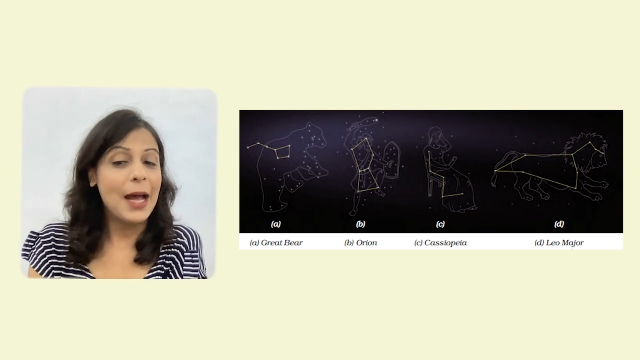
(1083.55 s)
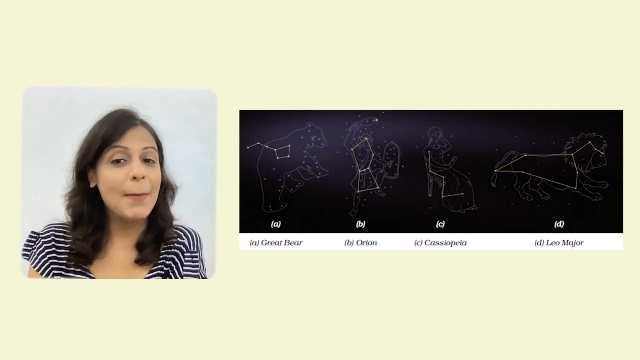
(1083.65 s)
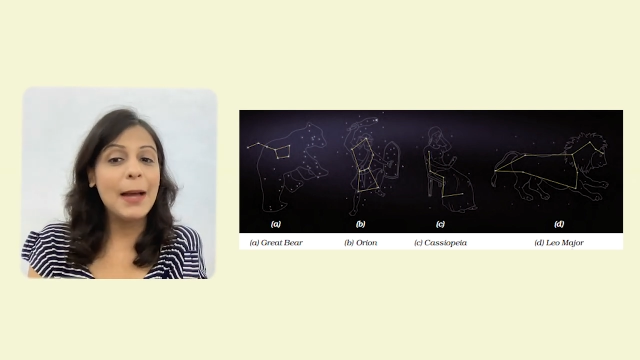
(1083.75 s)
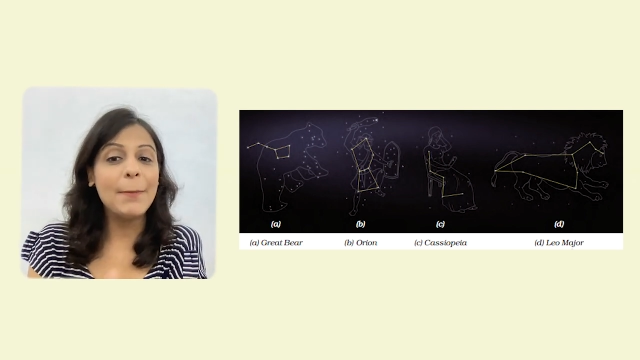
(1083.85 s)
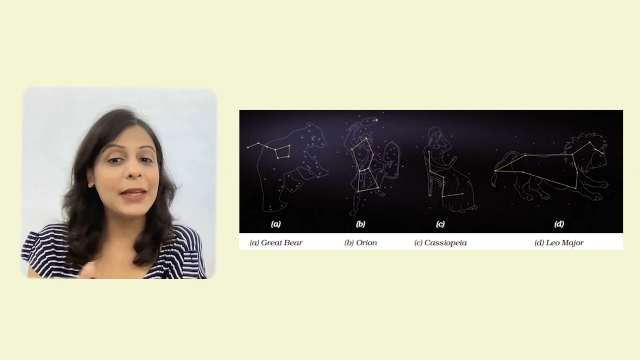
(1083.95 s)

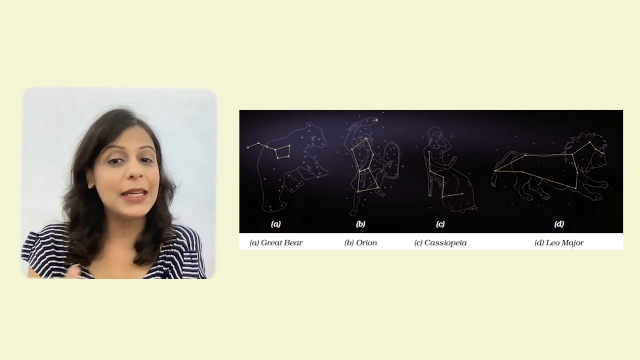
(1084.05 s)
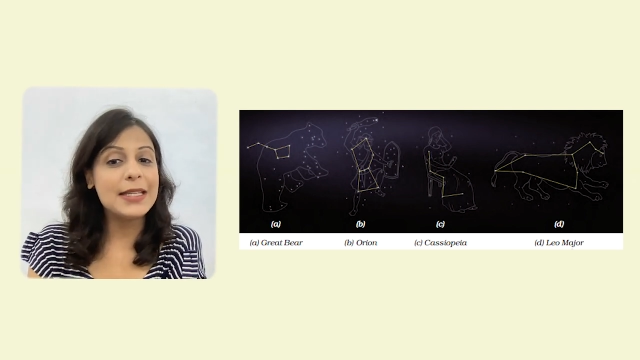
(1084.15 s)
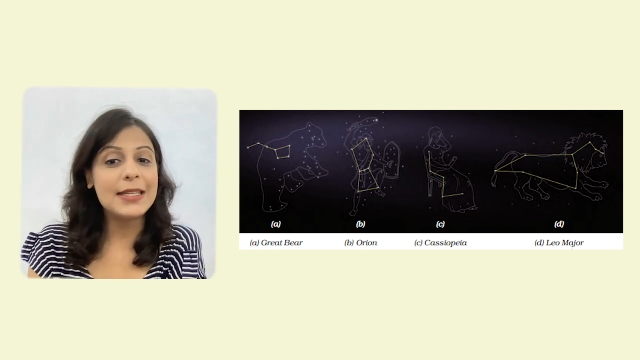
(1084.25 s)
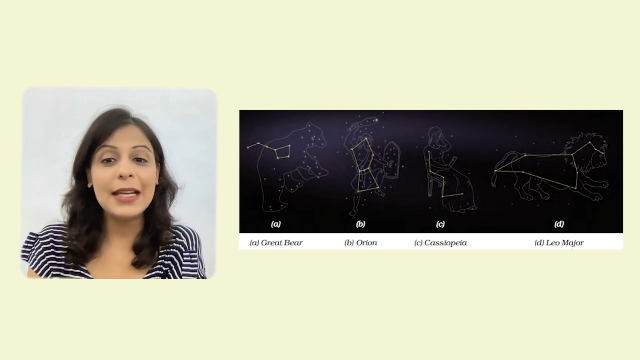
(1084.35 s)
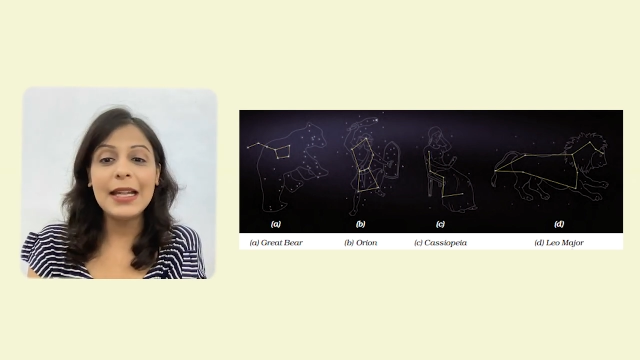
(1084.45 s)
अब आप
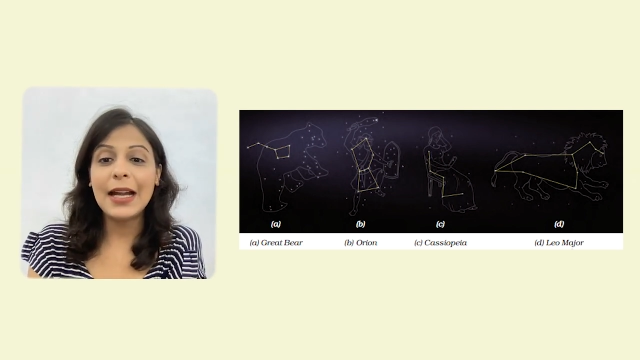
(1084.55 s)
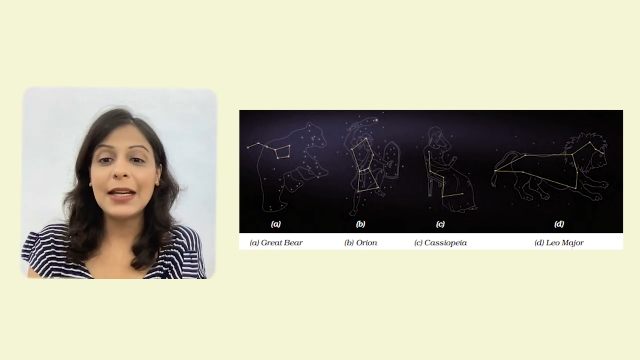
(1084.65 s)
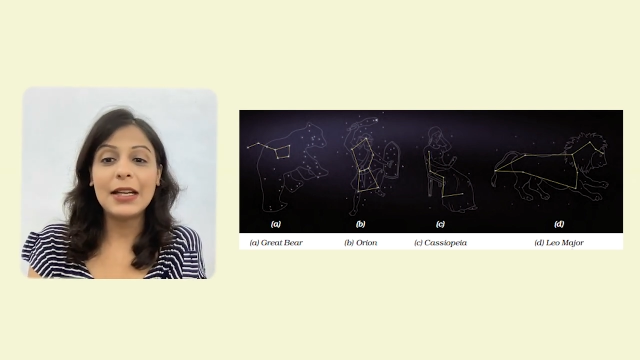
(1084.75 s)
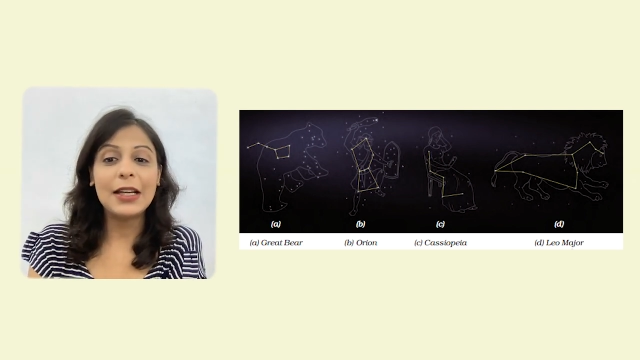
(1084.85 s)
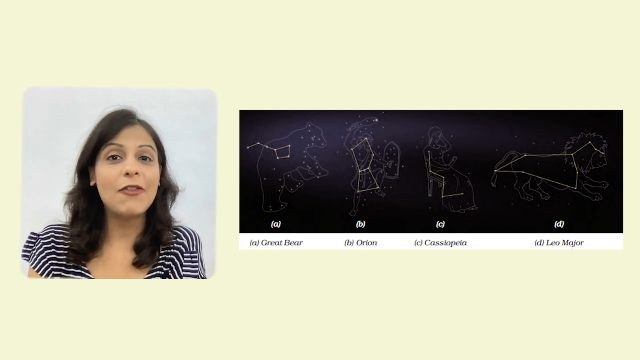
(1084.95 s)
इजीली
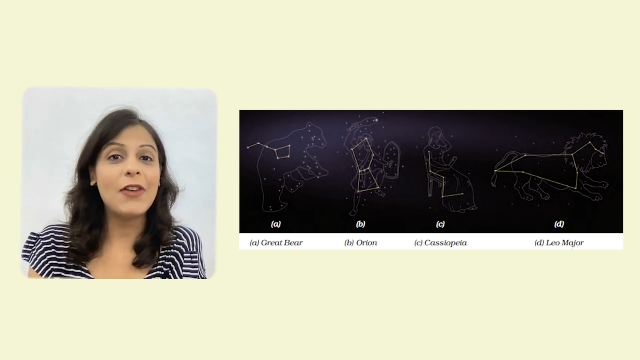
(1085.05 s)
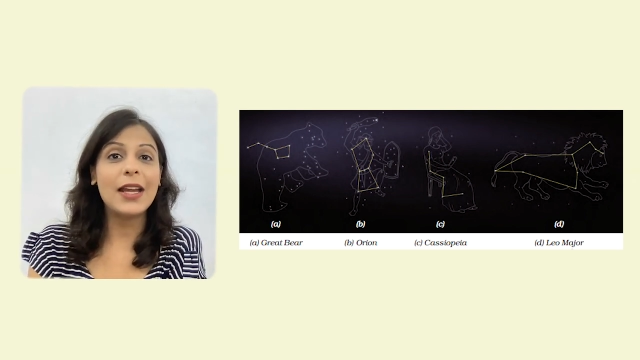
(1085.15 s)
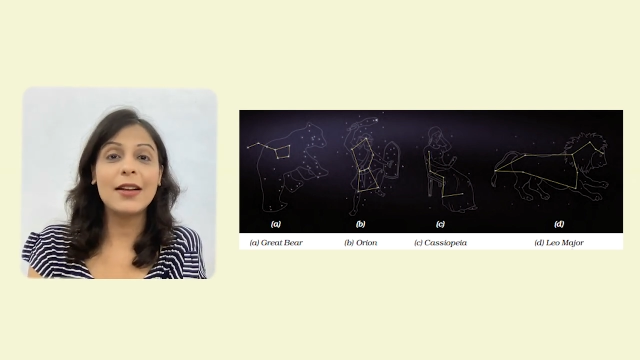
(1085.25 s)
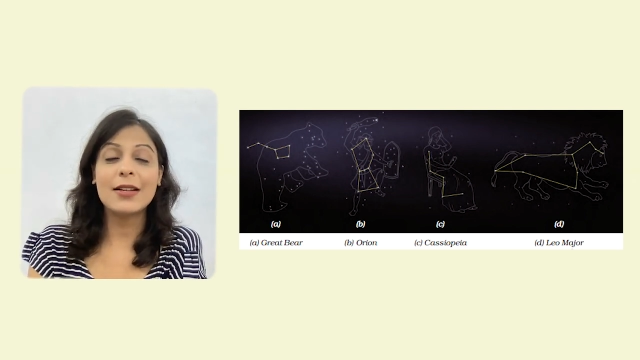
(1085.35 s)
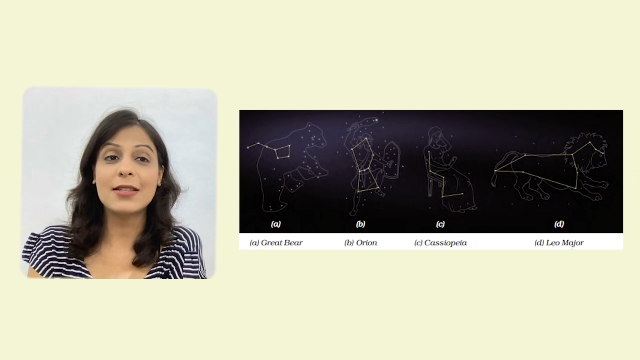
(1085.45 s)

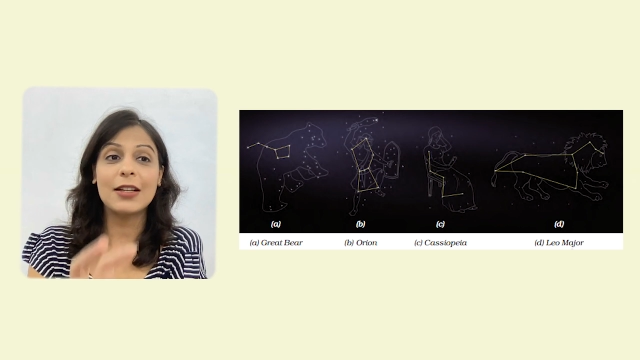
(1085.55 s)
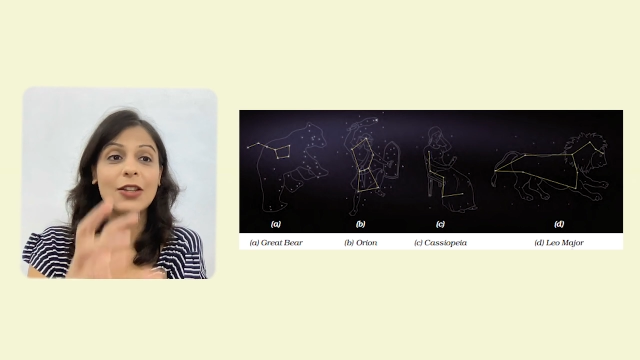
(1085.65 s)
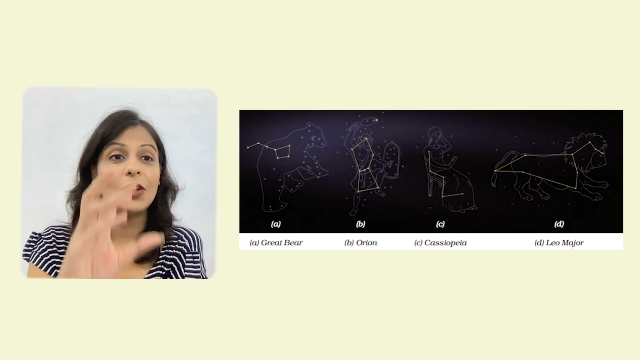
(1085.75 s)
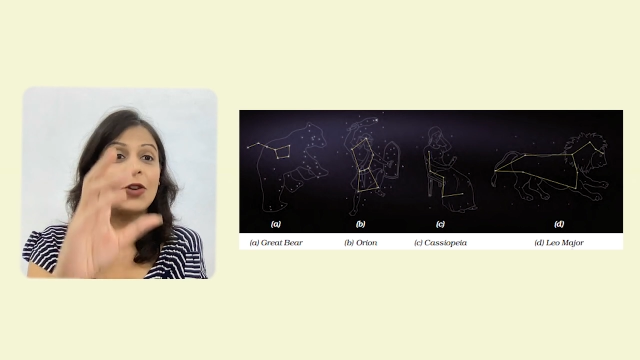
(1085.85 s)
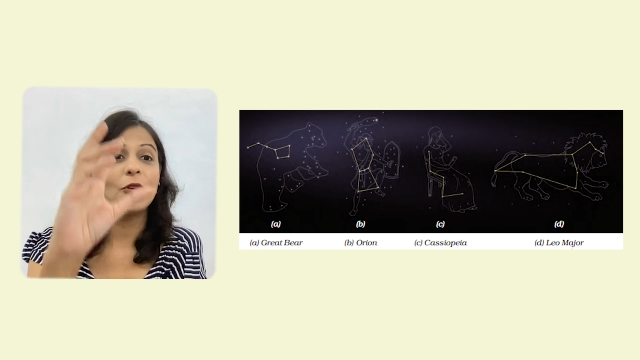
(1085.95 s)
आइडेंटिफाई कर
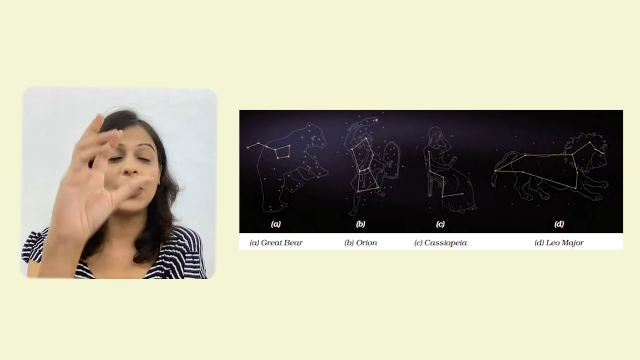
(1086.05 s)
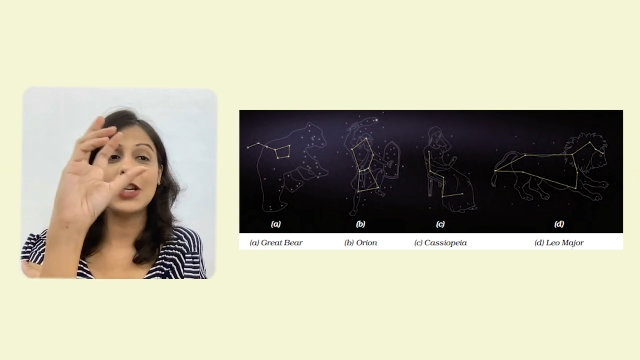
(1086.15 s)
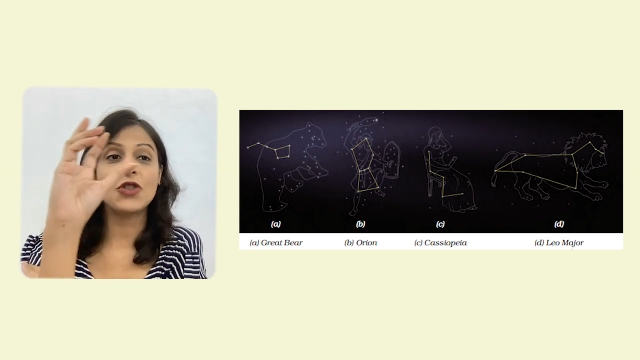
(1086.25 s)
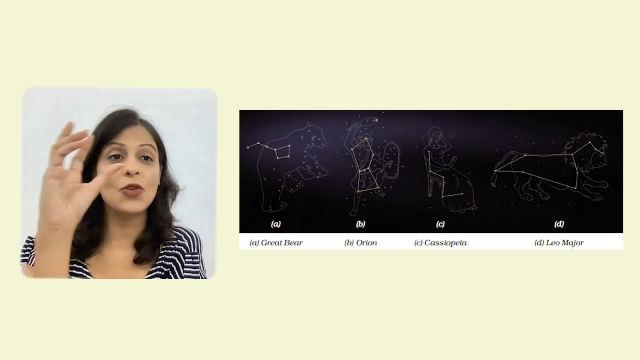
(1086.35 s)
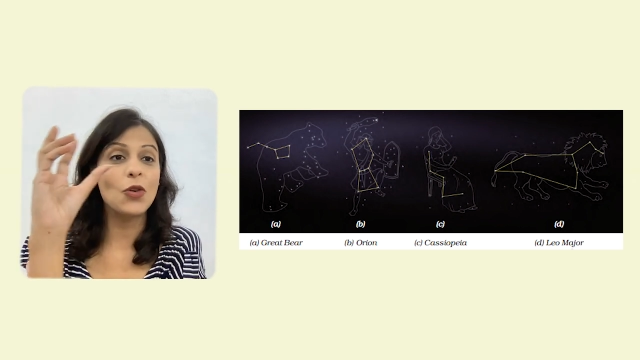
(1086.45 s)
सकते हो
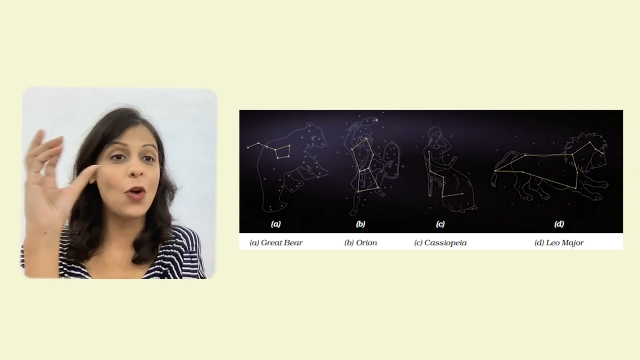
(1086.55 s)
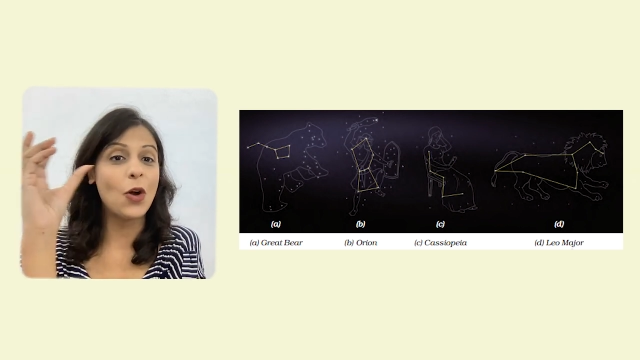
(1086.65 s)
ये जो